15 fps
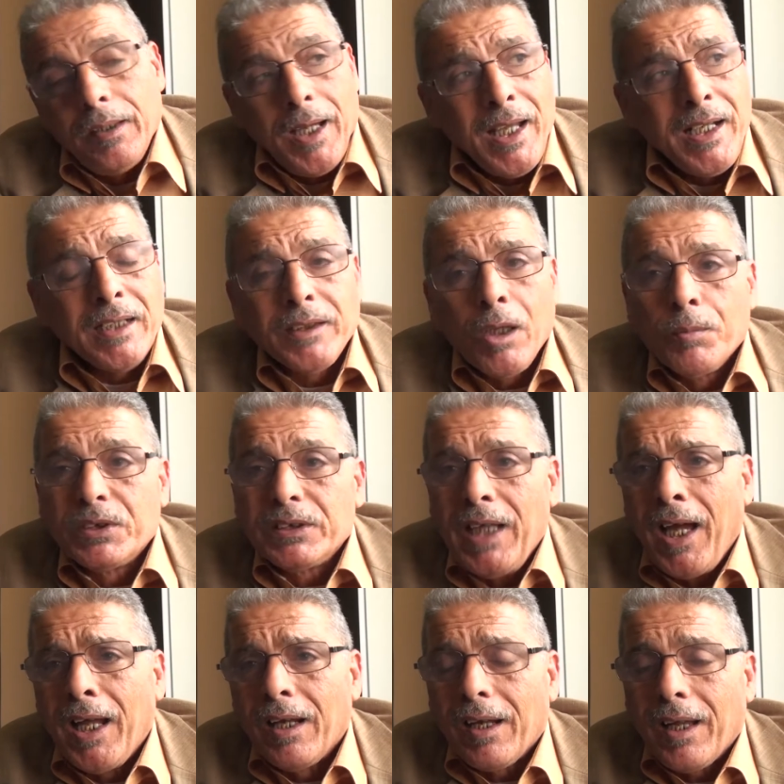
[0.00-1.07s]
انا تو باش
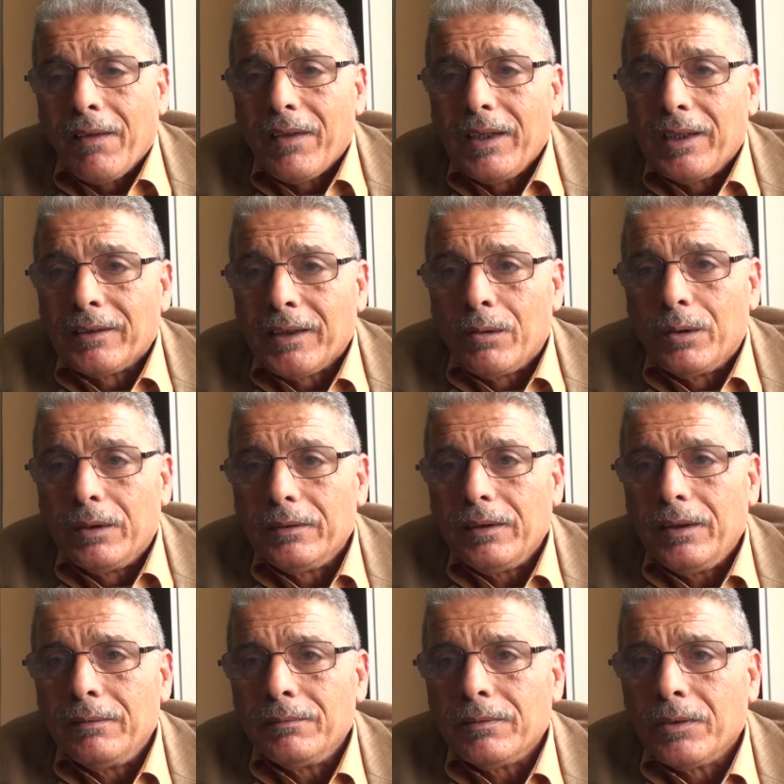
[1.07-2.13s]
تعال القضيه تو
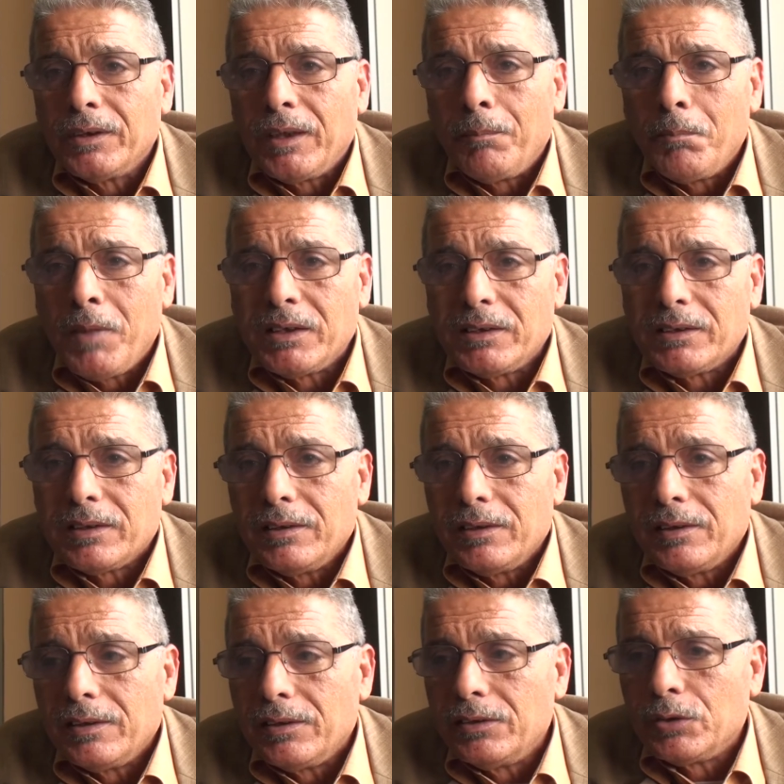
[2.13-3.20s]
قدام المجلس
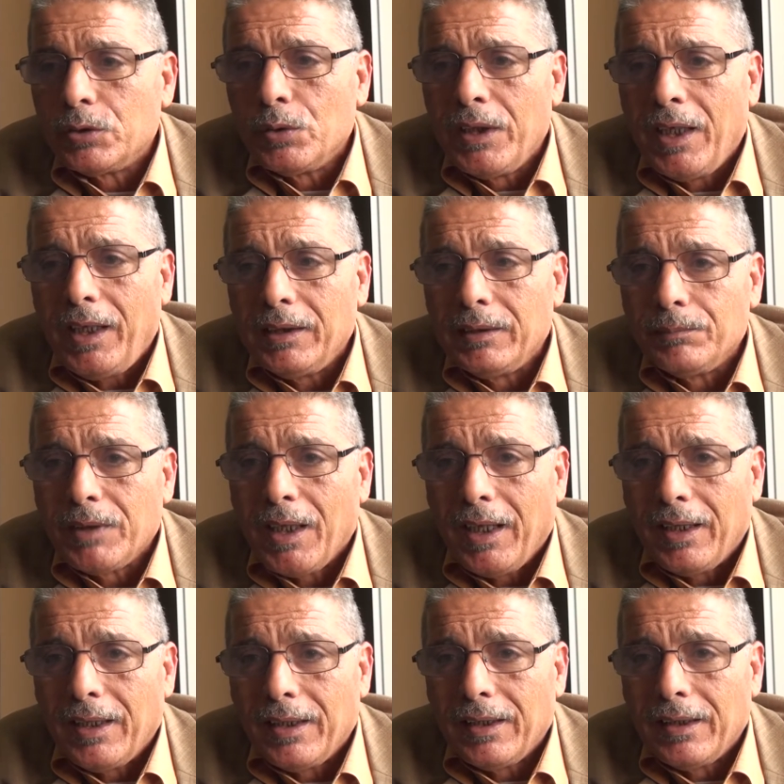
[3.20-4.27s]
الجناحي
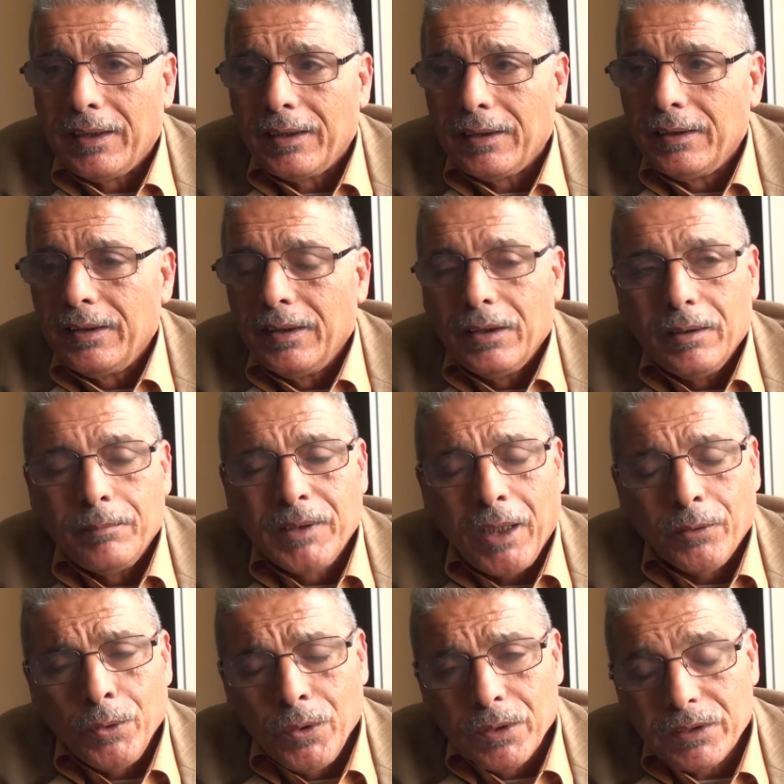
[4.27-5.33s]
بتاع بتاع
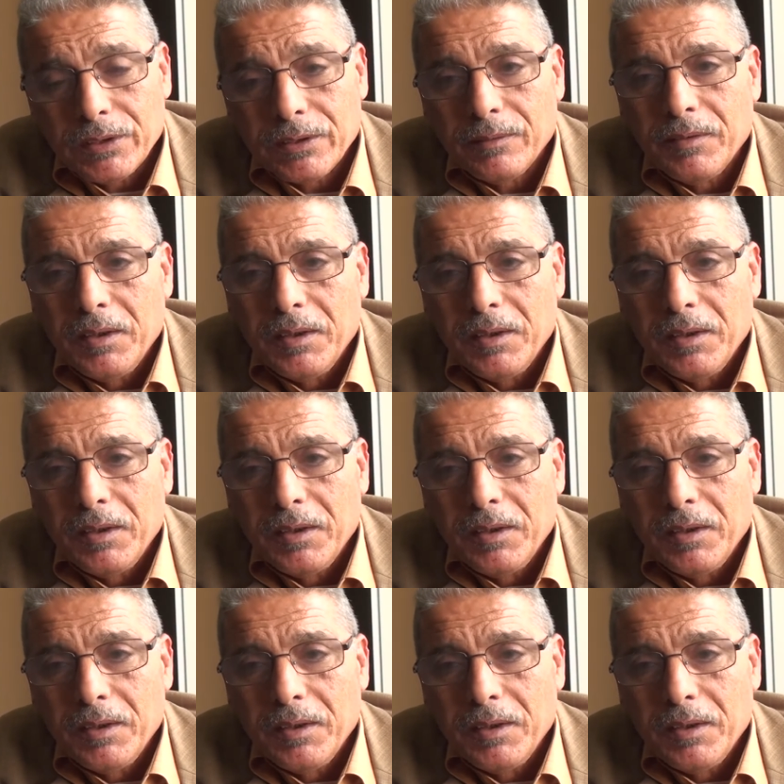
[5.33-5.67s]
تونس